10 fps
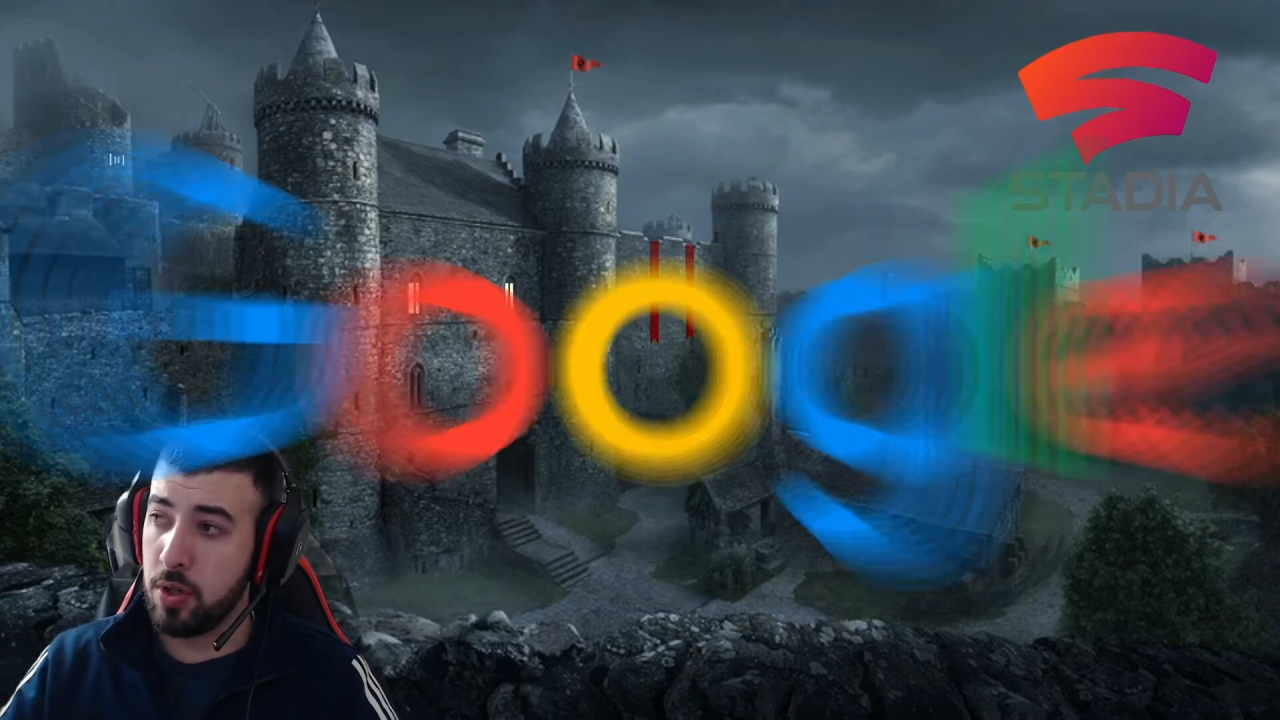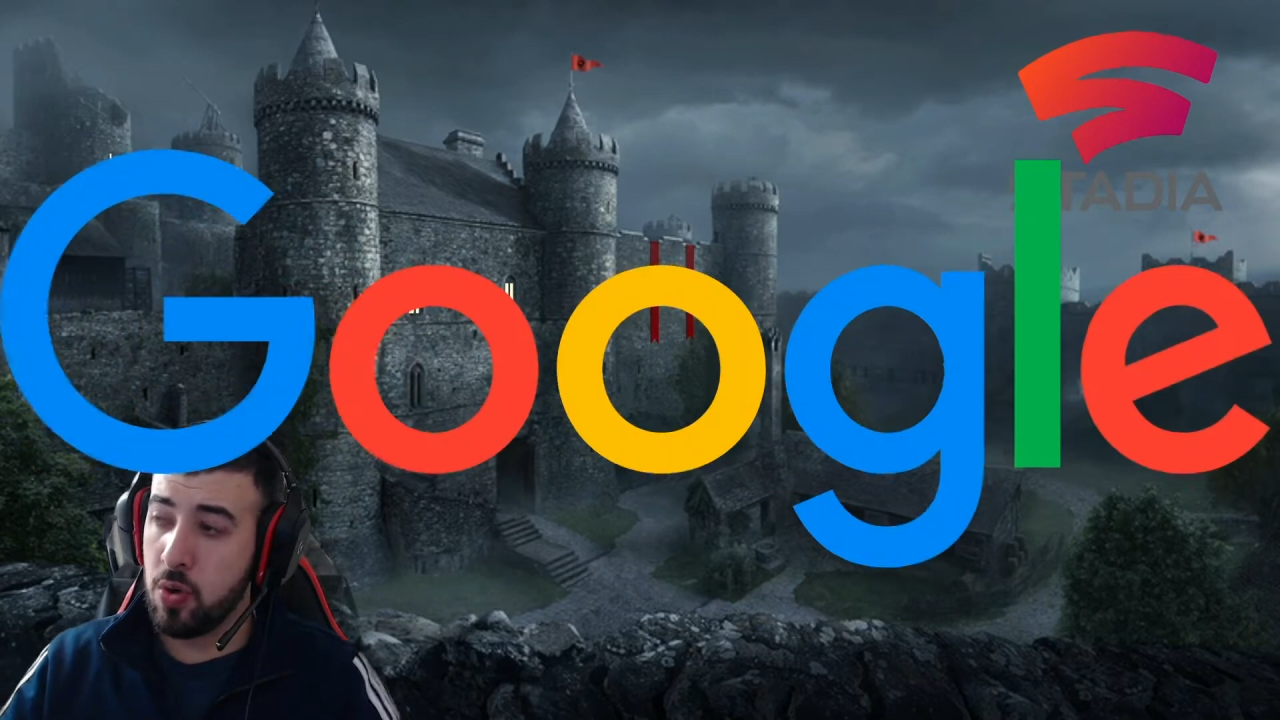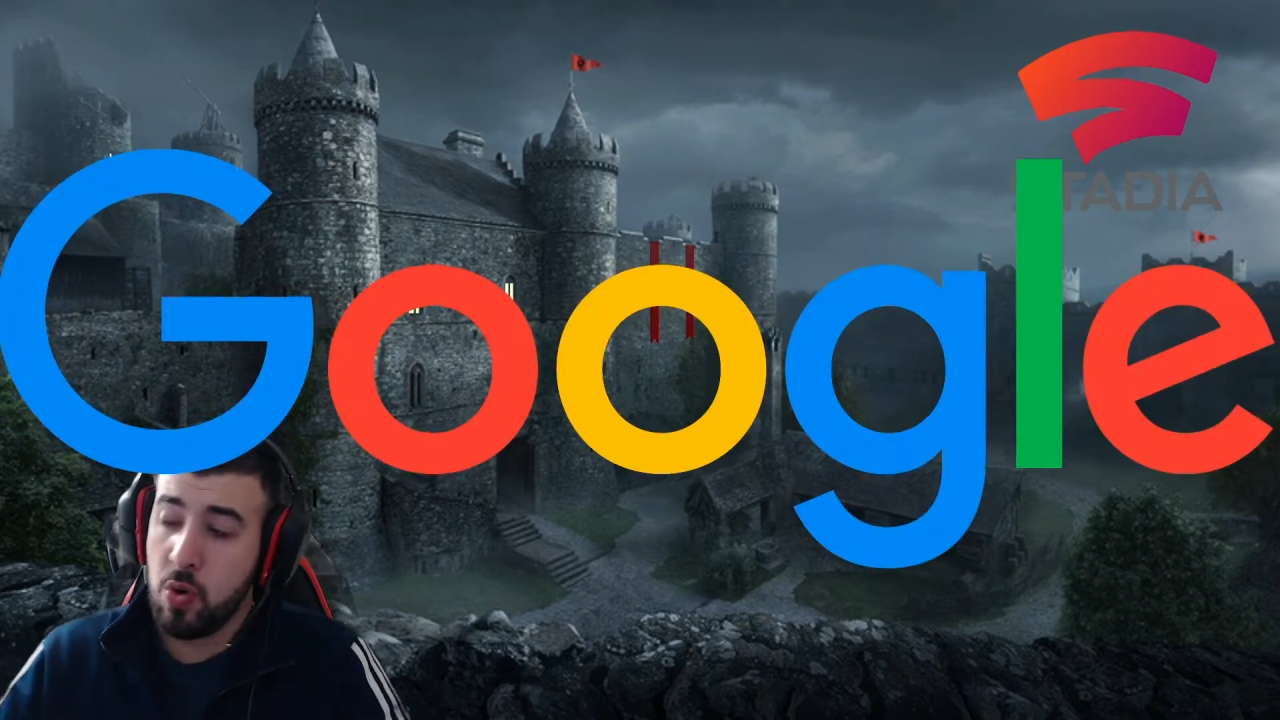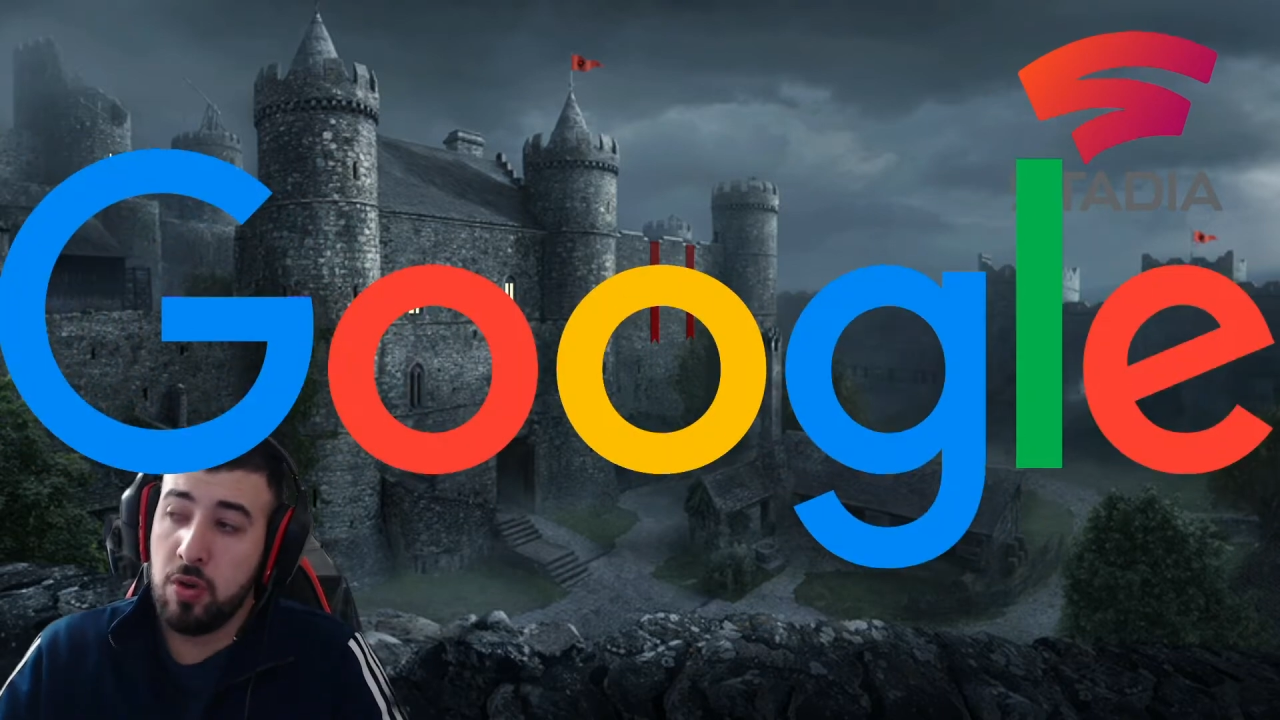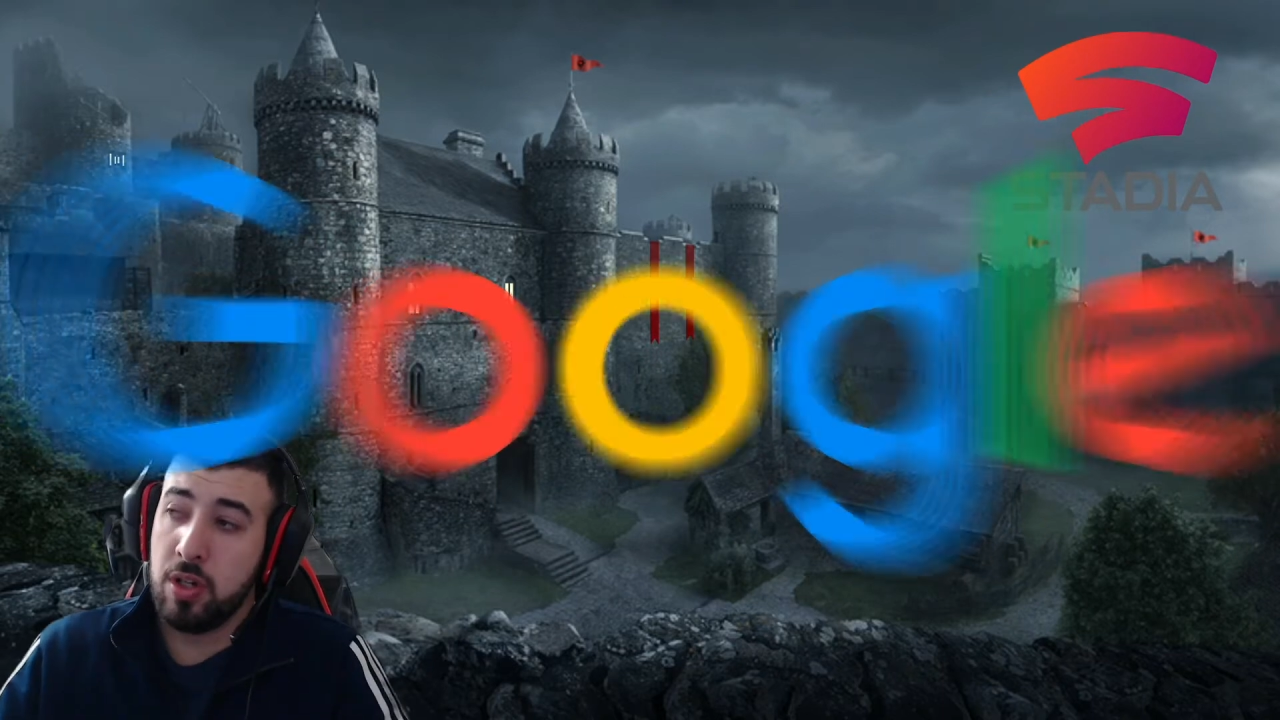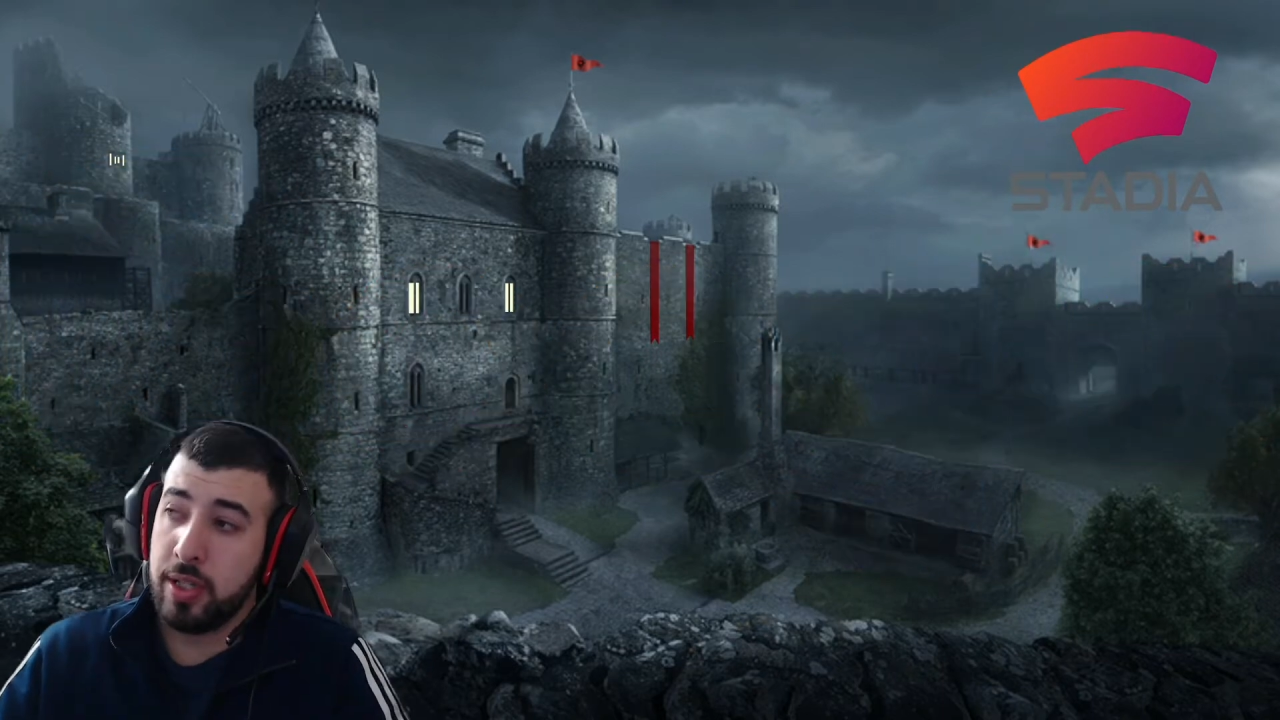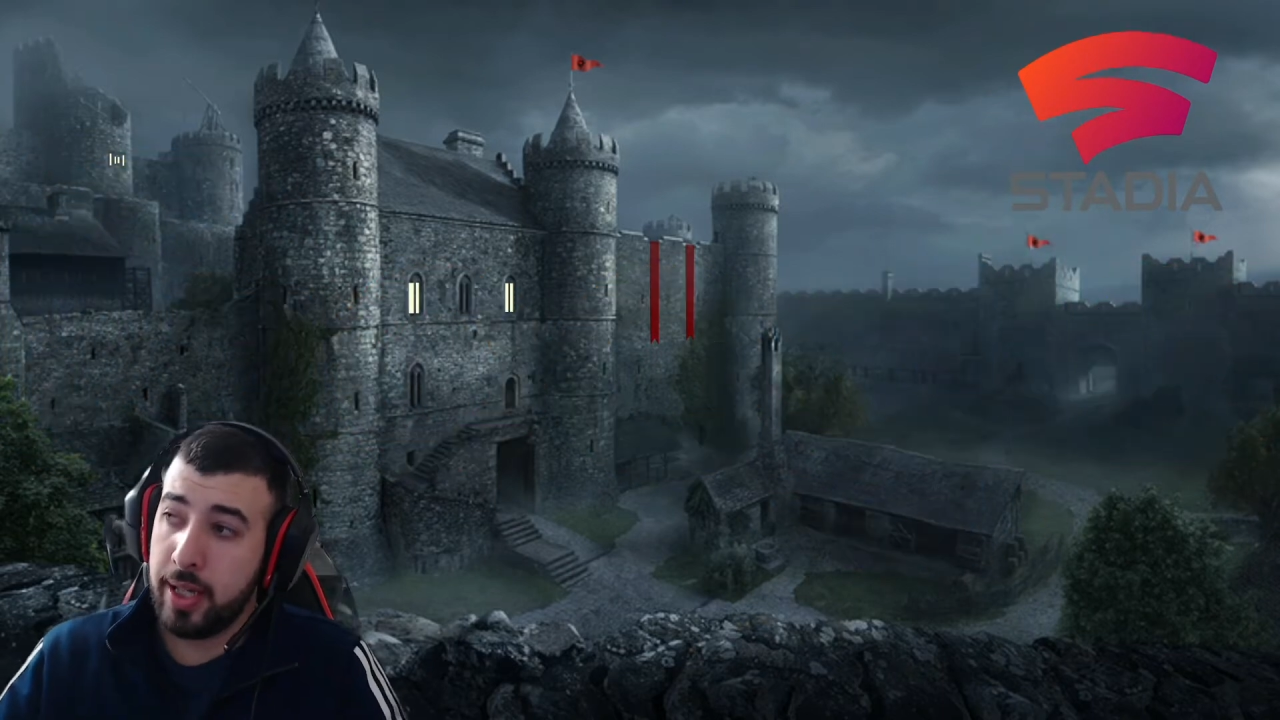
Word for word: de Google